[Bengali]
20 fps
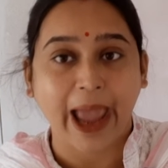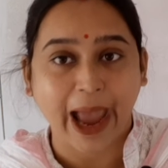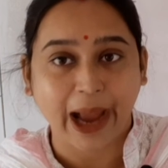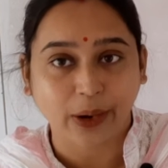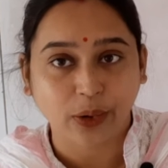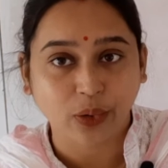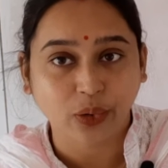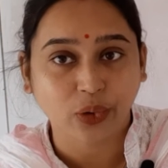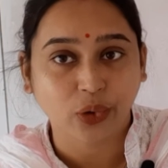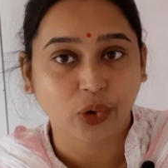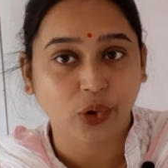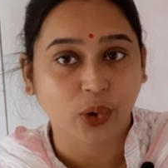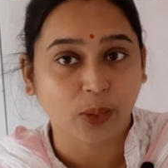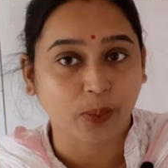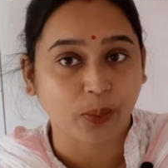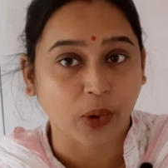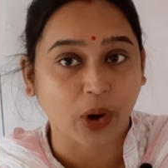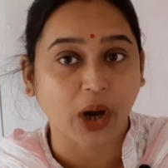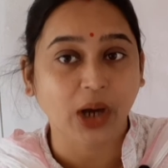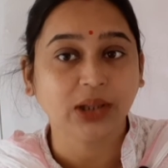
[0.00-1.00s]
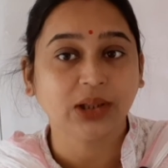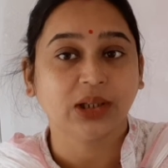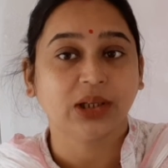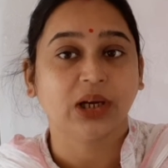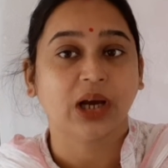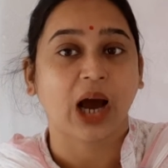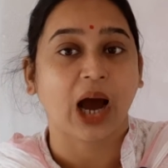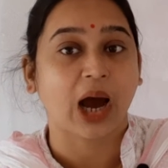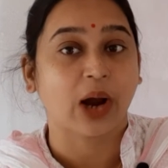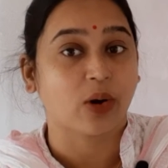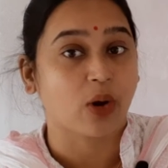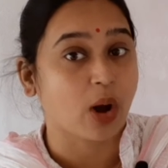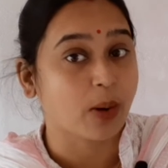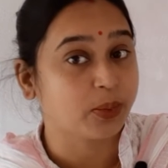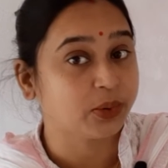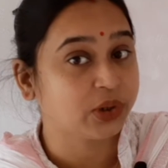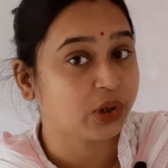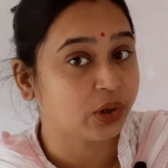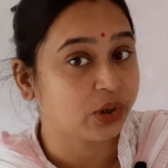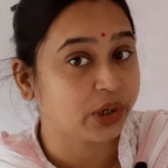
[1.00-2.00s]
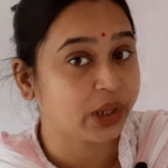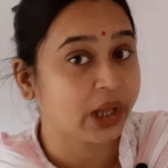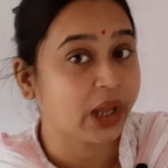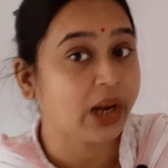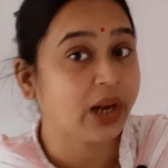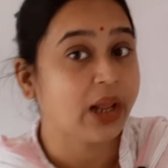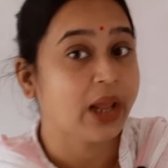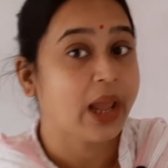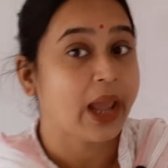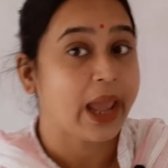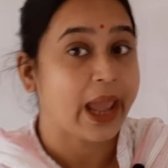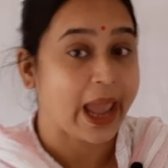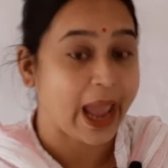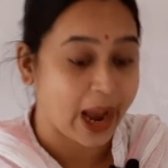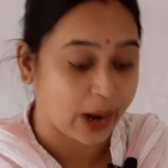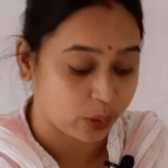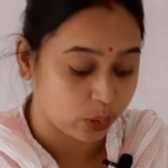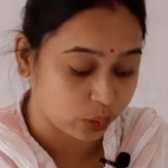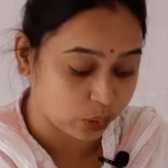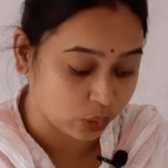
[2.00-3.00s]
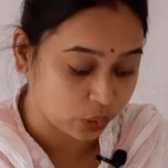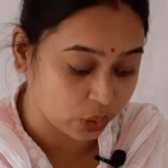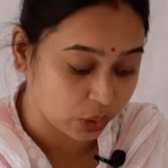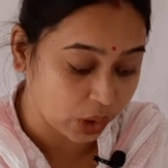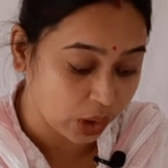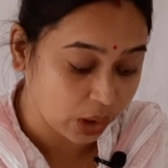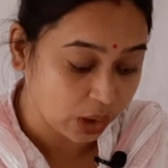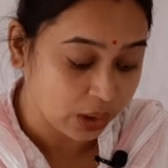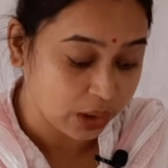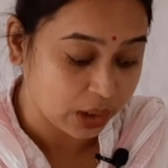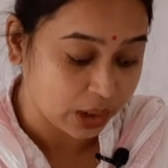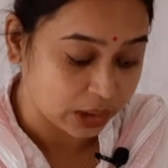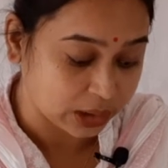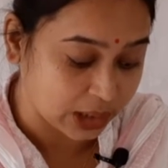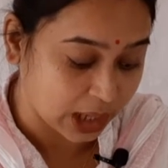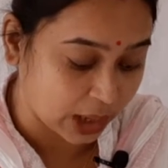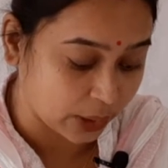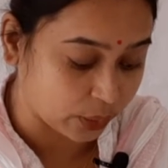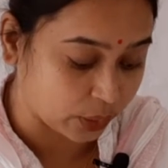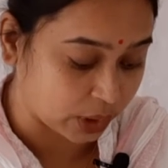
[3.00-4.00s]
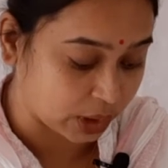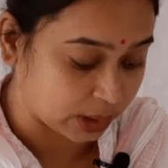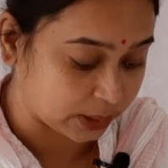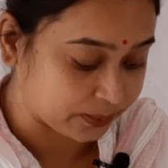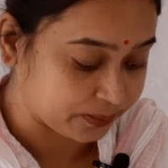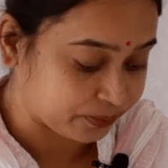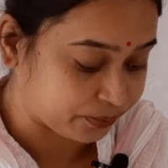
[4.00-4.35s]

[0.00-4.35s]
একক হলো পদ আর অবধারণের একক হলো ধারণা